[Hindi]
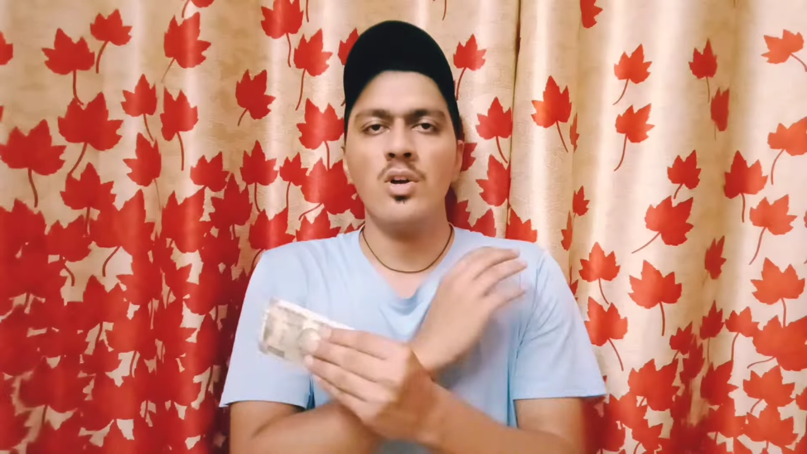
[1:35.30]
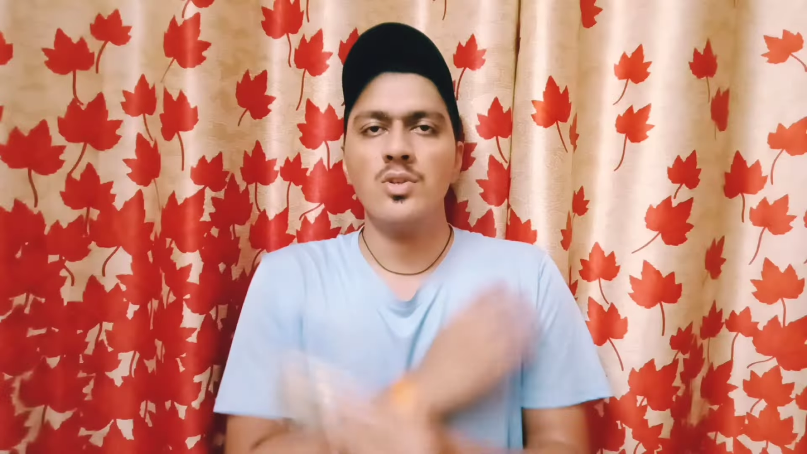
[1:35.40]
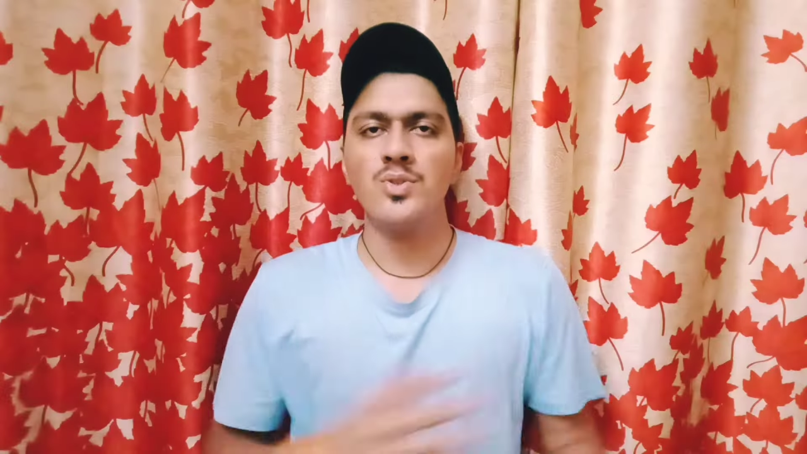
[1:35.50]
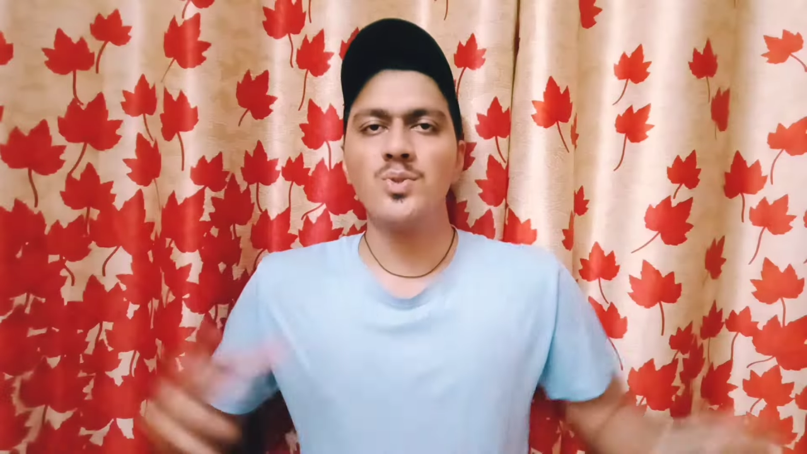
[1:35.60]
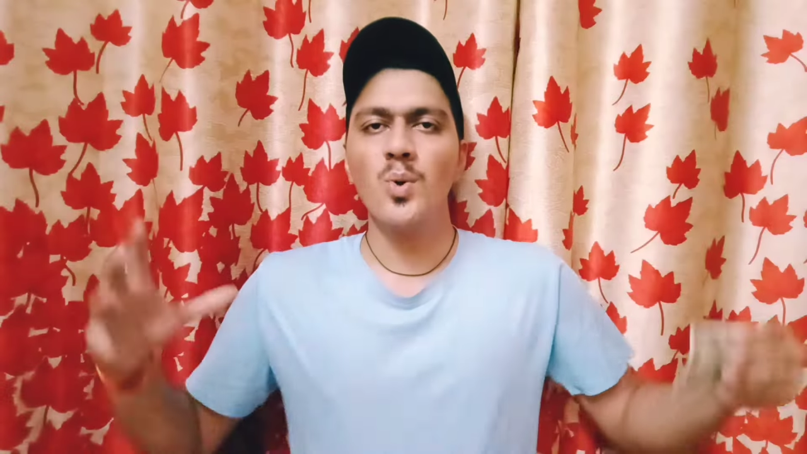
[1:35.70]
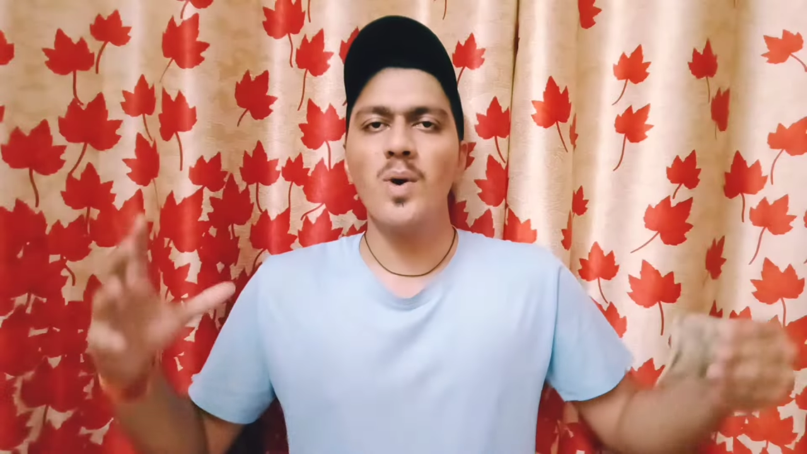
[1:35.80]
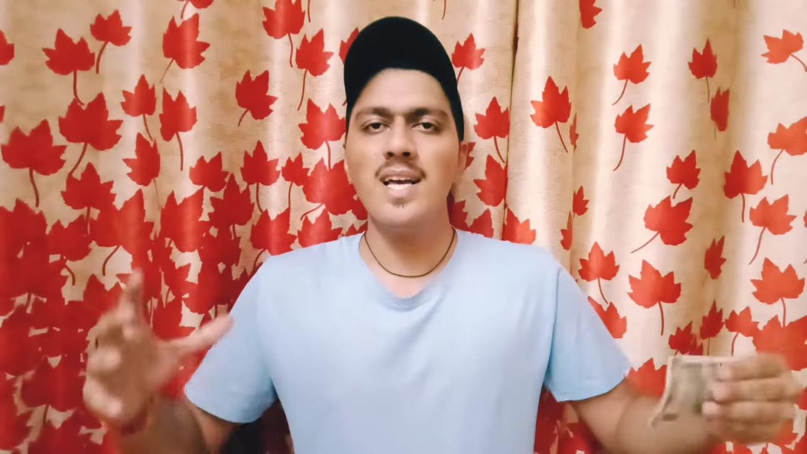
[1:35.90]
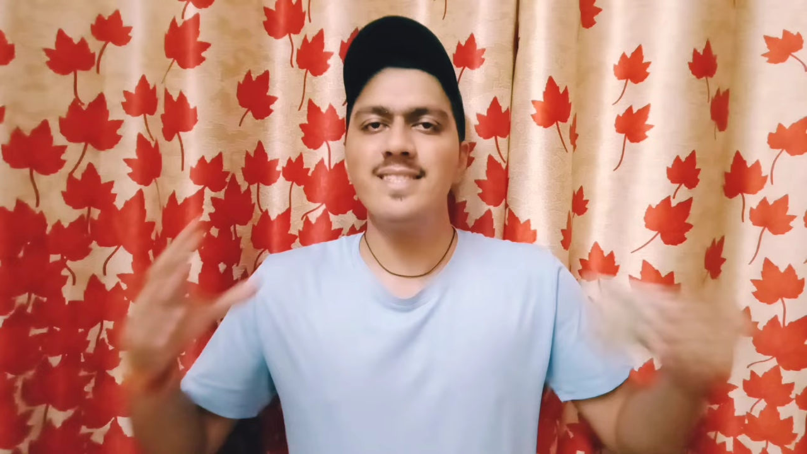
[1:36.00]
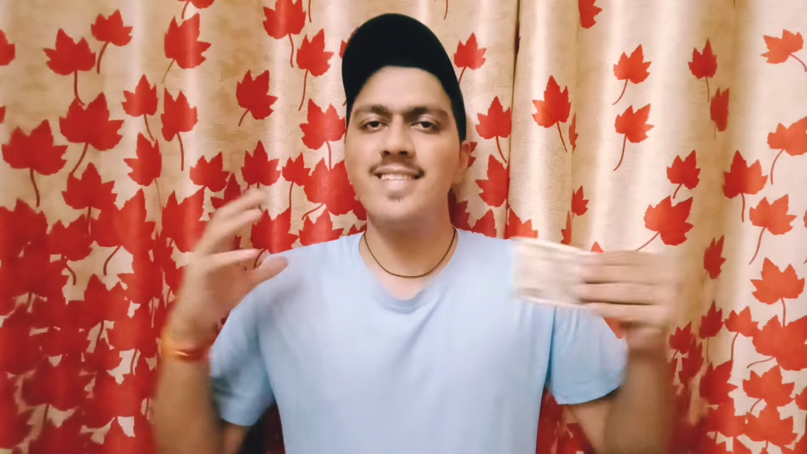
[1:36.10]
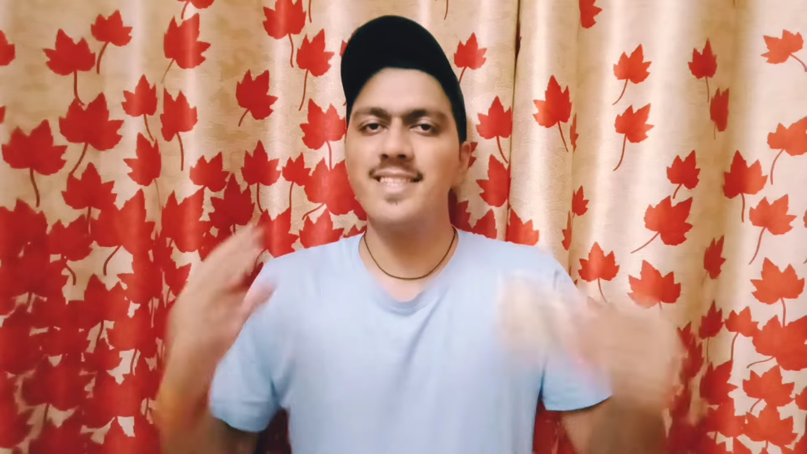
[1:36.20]
सो so
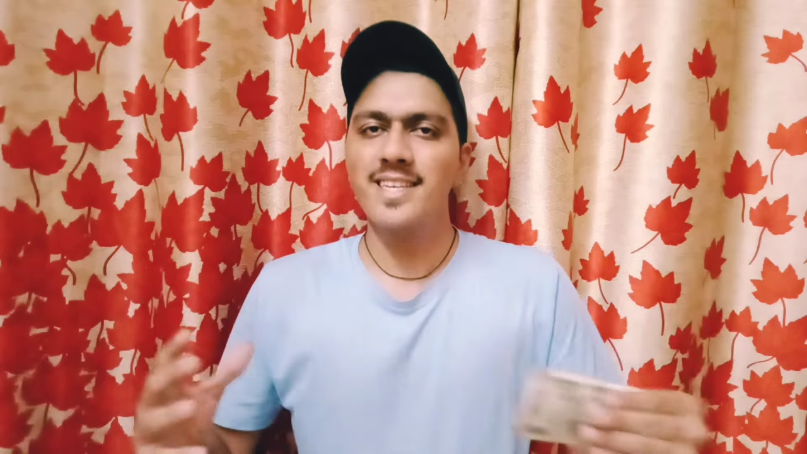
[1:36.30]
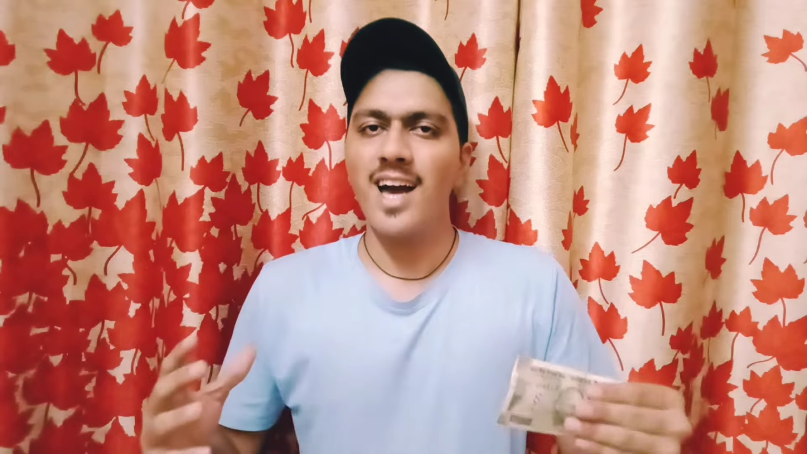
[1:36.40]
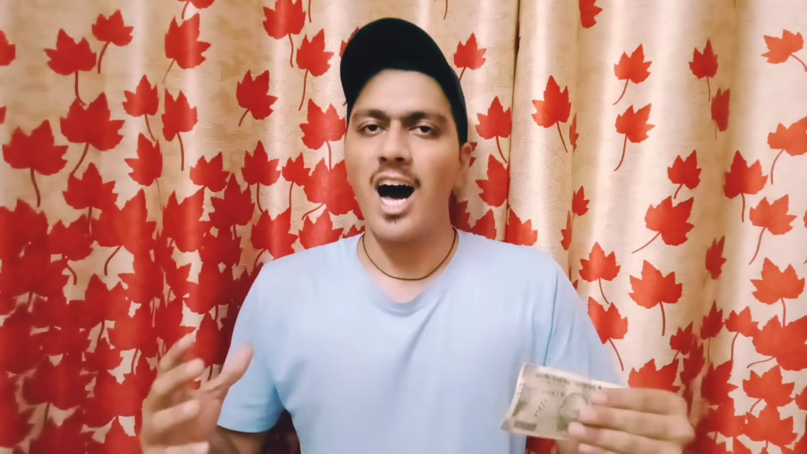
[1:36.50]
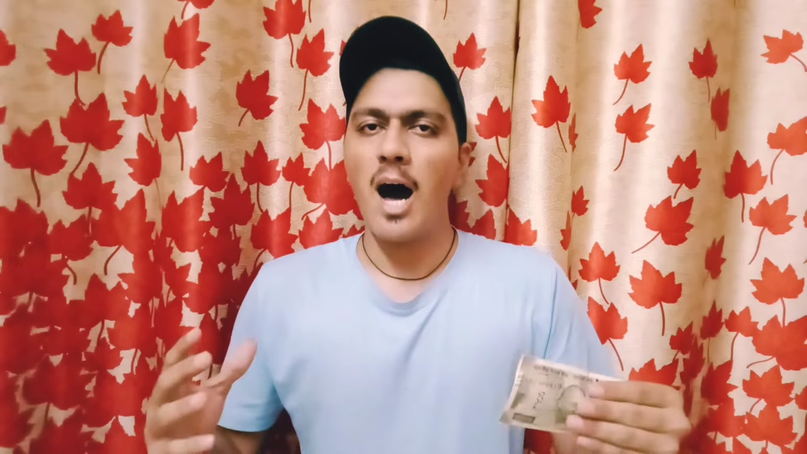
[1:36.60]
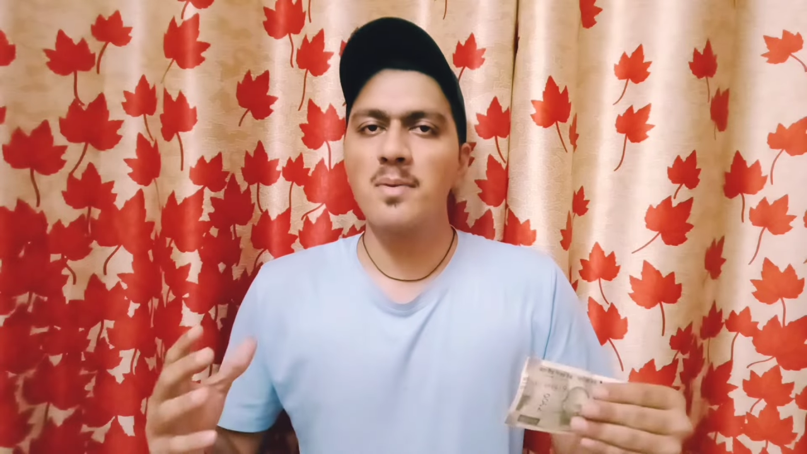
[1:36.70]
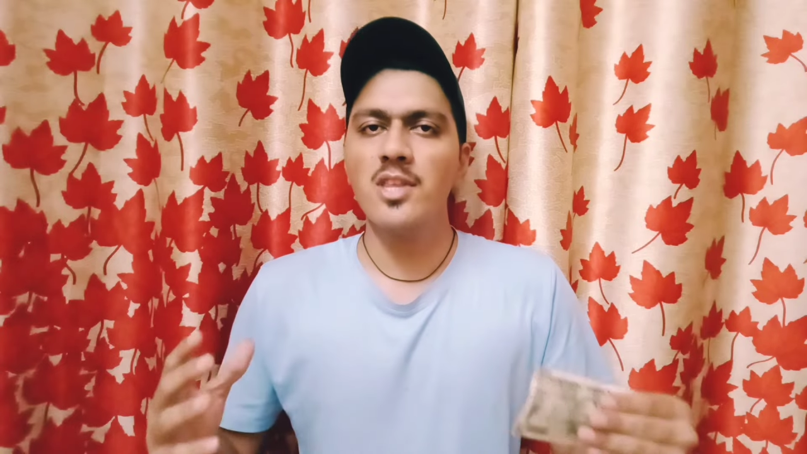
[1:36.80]
गए जैसे कि आप